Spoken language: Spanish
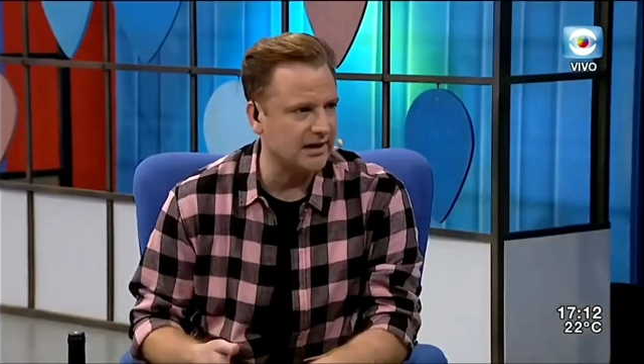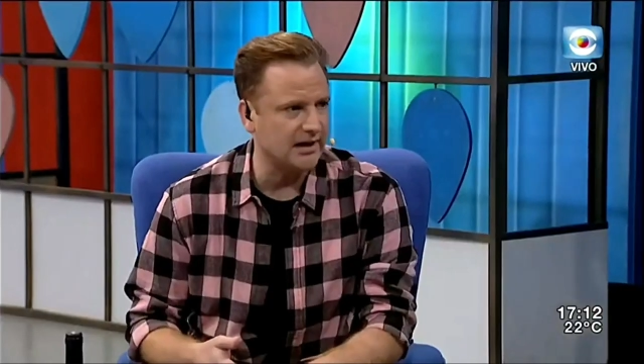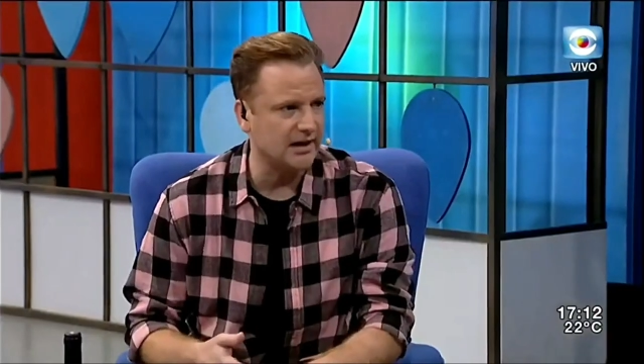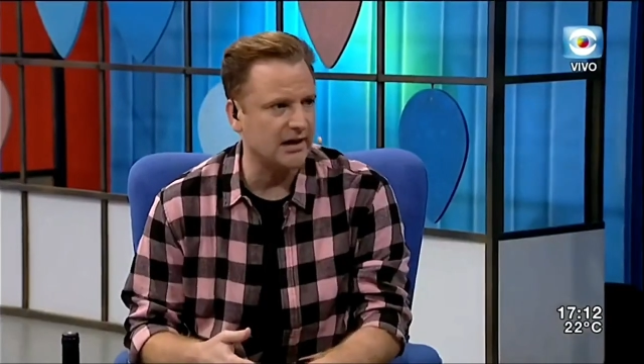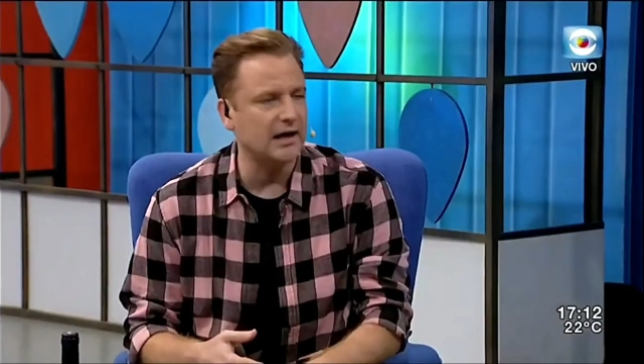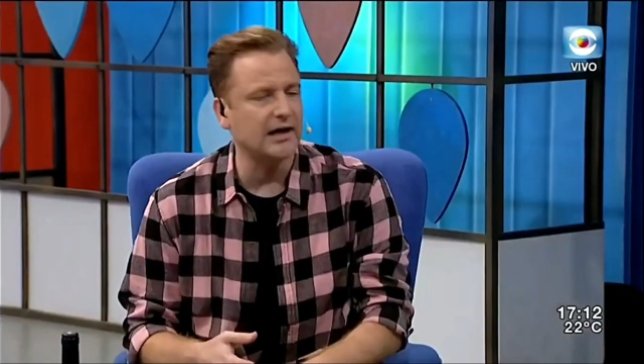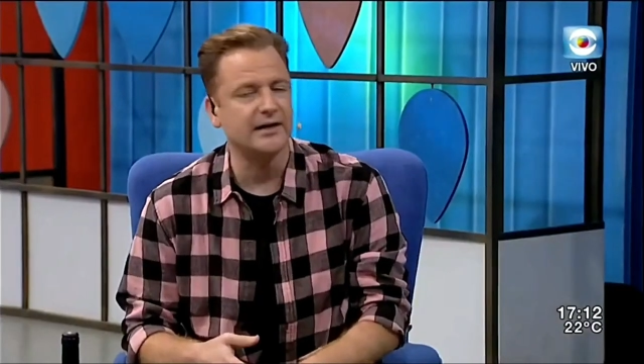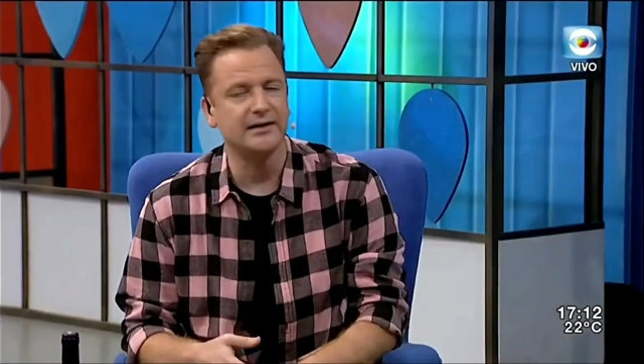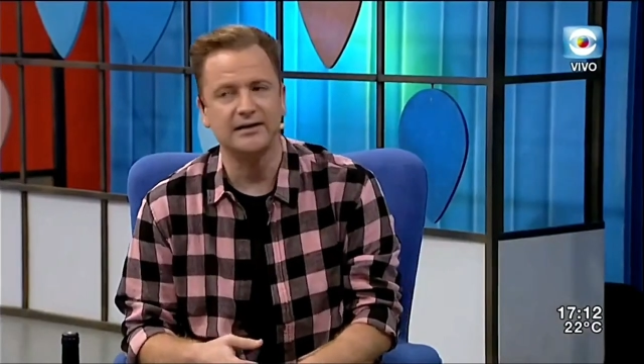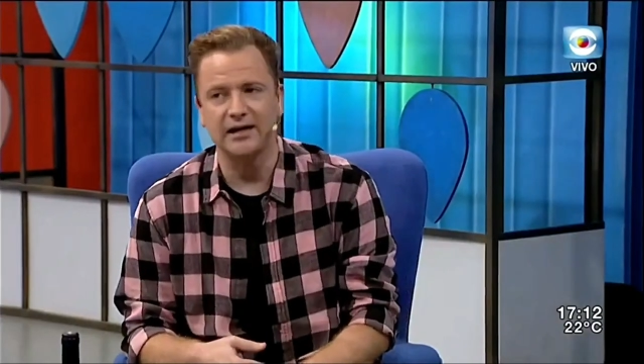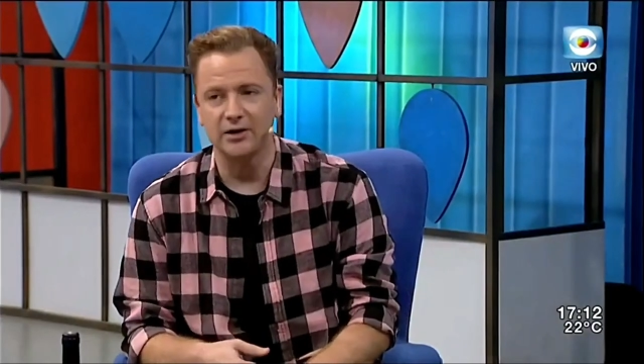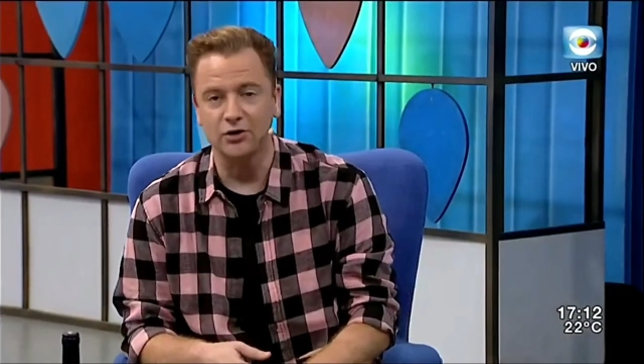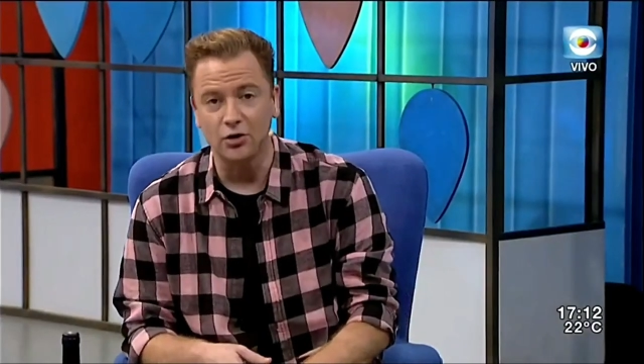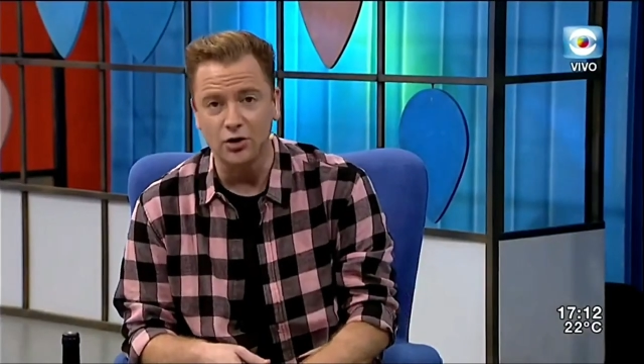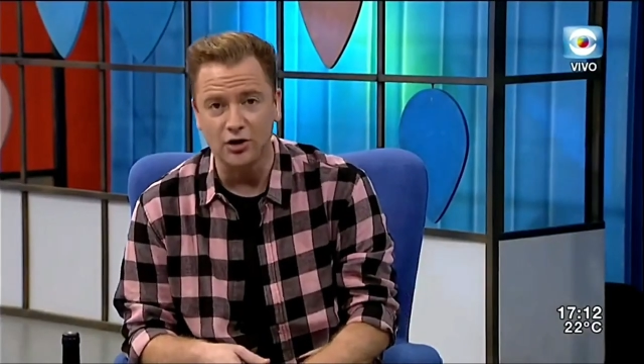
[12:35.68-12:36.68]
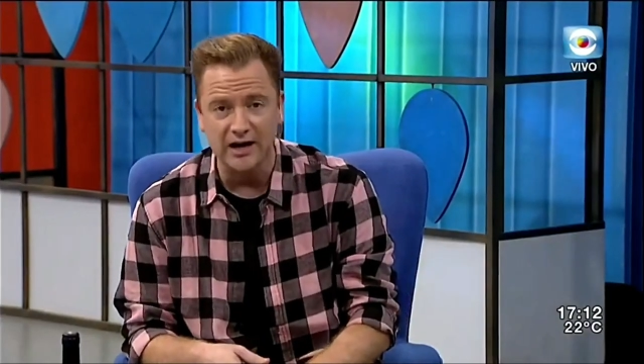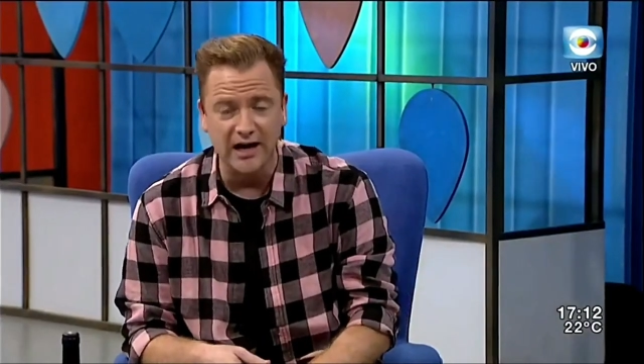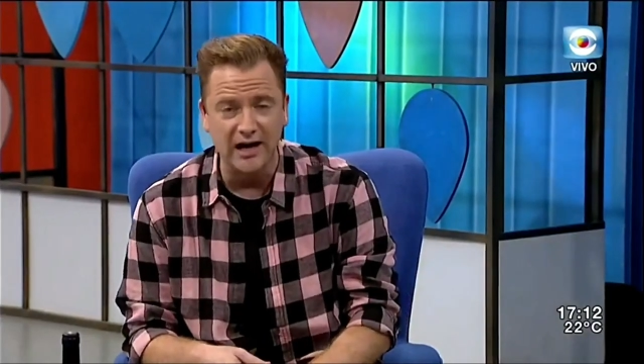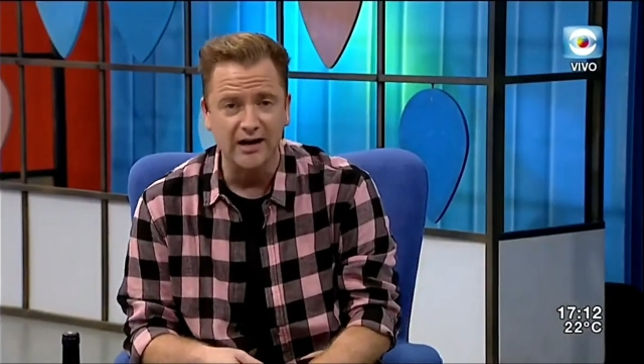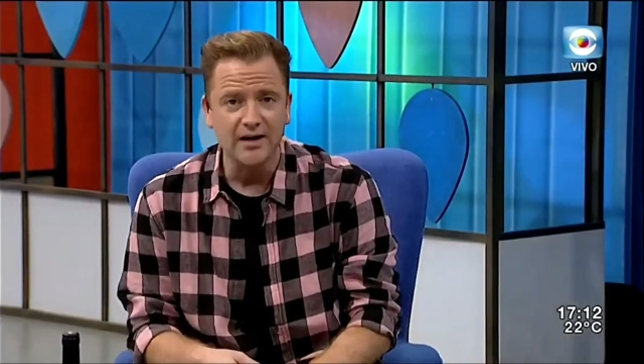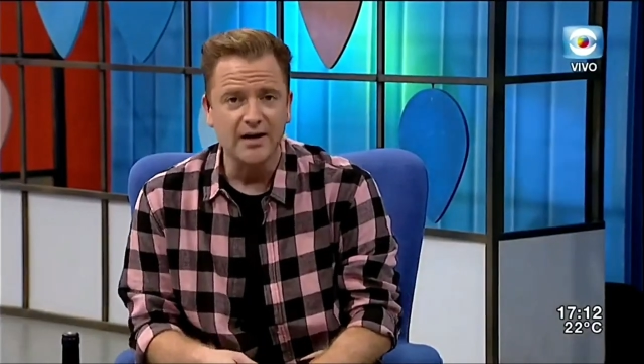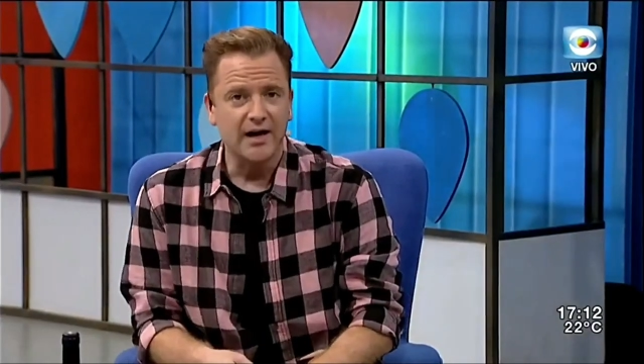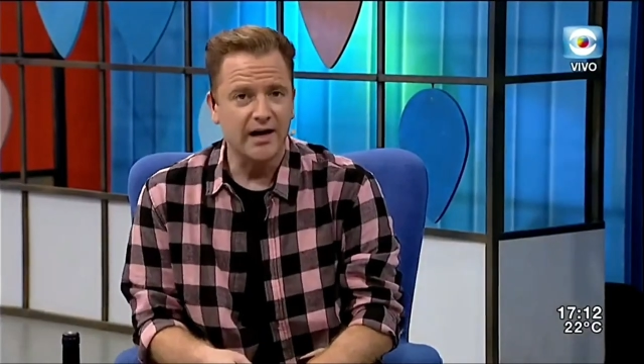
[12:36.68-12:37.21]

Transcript: esta, esta, roca.